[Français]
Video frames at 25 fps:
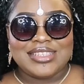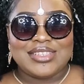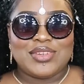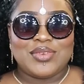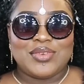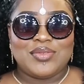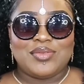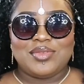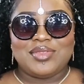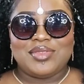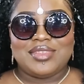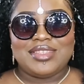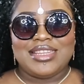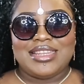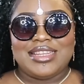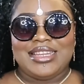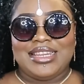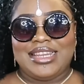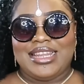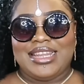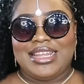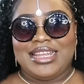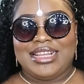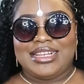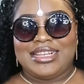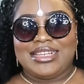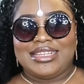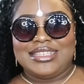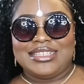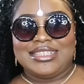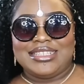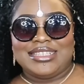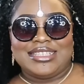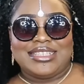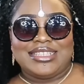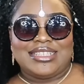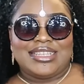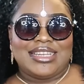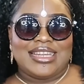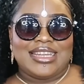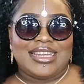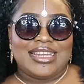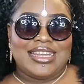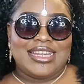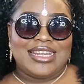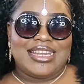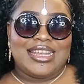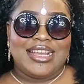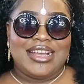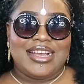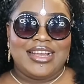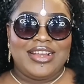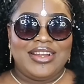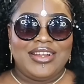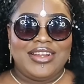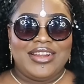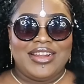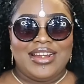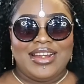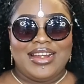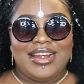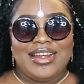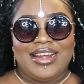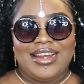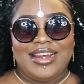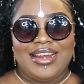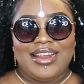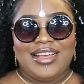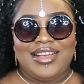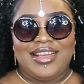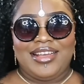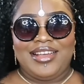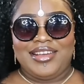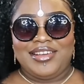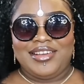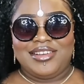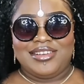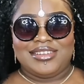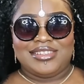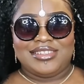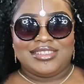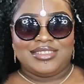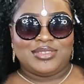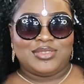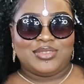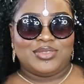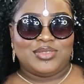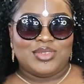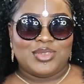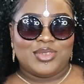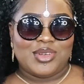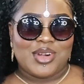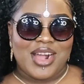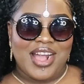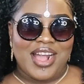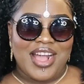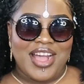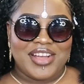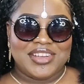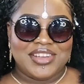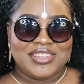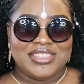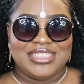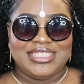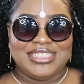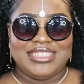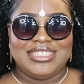Je vous ai négligé. Ah là là. Waouh.